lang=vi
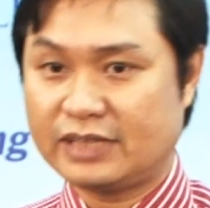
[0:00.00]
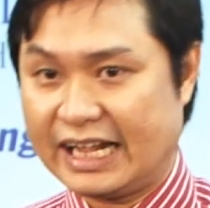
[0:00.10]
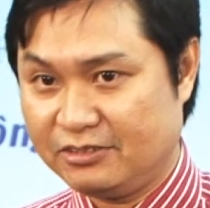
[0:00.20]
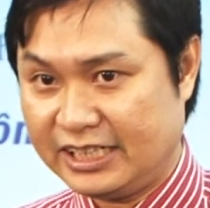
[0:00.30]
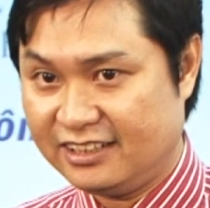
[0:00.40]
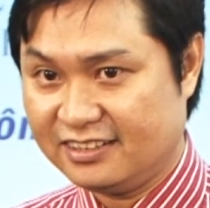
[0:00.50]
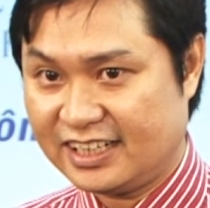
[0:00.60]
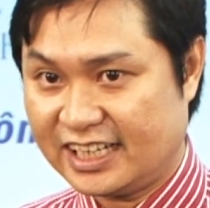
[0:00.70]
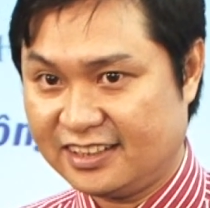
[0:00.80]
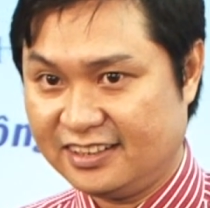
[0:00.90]
tại của nhà nước
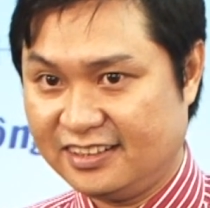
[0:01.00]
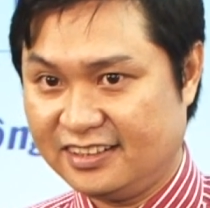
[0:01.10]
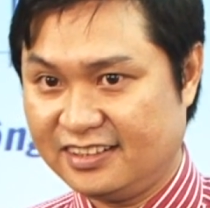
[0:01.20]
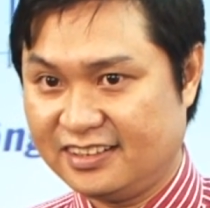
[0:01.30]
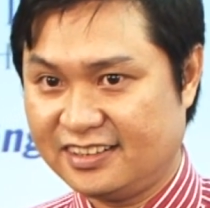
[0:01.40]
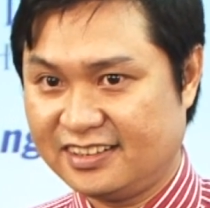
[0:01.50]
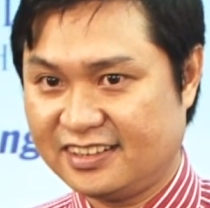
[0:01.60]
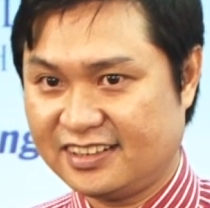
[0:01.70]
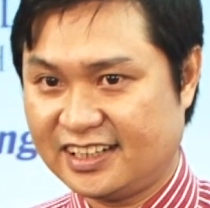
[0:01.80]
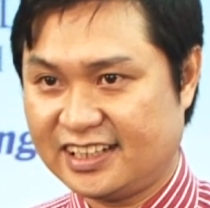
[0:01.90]
hết
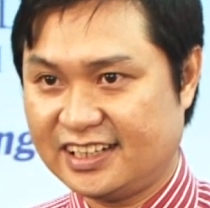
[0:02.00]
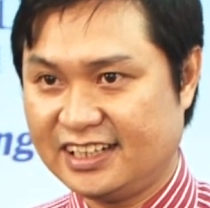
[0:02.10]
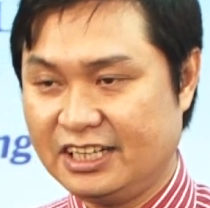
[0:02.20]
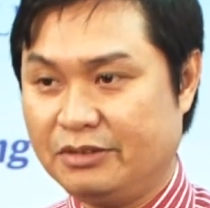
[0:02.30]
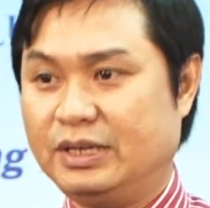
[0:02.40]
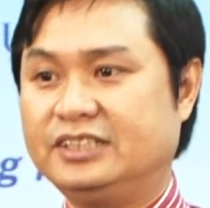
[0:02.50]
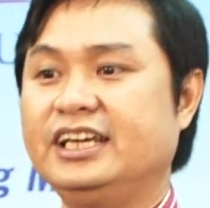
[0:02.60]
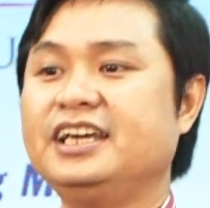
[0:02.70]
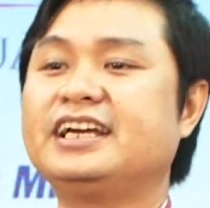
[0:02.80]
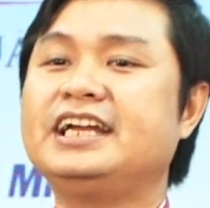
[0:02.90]
à, mà
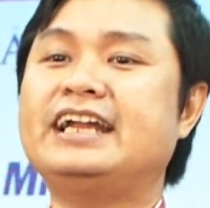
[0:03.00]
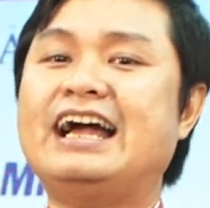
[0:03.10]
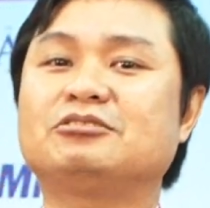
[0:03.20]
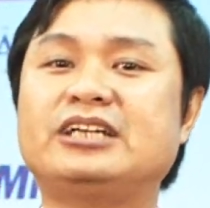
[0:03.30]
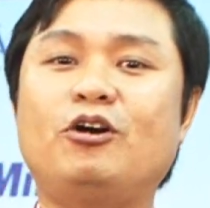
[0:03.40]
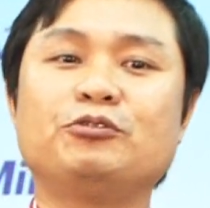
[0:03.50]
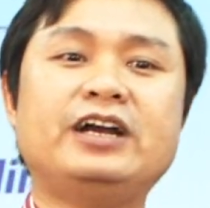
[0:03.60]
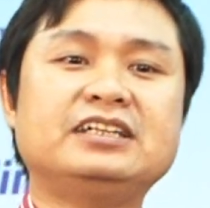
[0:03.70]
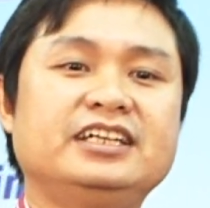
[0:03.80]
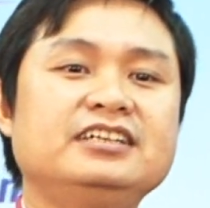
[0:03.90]
chỉ khi nào xã hội
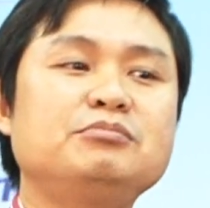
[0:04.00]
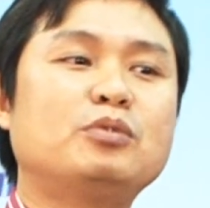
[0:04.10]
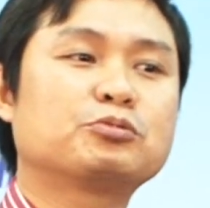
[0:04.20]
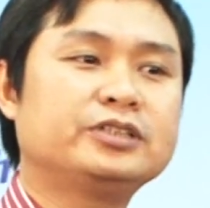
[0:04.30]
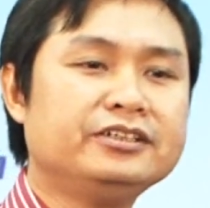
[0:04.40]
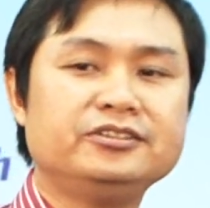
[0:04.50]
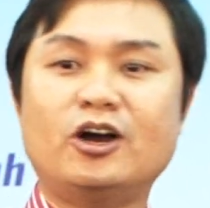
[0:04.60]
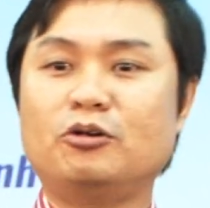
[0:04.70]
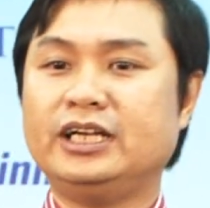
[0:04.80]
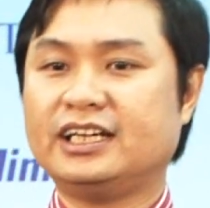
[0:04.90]
phát triển đến một trình
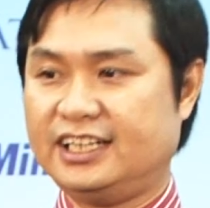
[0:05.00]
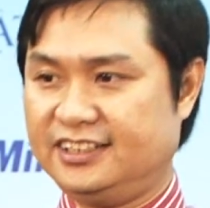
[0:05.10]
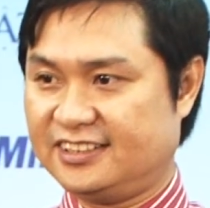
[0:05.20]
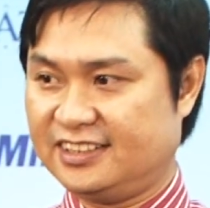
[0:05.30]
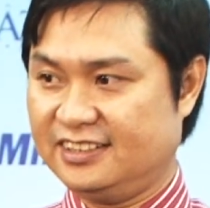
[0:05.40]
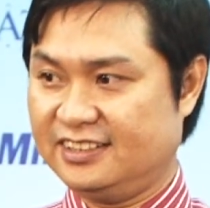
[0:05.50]
độ nhất định thôi